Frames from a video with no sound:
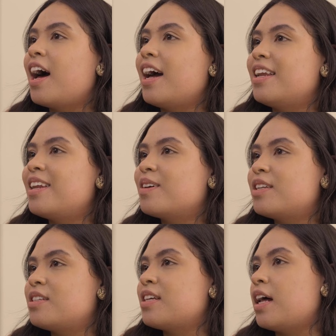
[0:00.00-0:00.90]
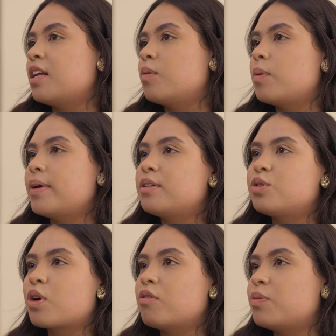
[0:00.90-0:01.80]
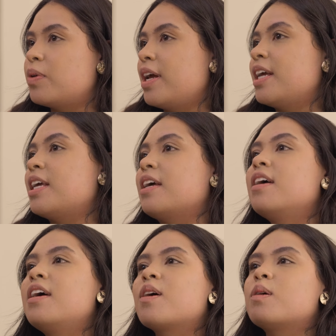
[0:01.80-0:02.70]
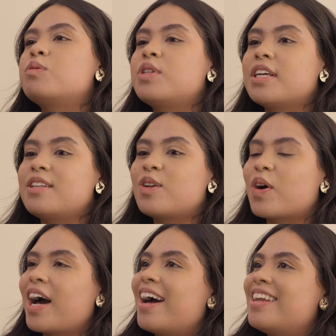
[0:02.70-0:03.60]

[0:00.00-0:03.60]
ali na outra sala, no momento de coffee break, conseguir trocar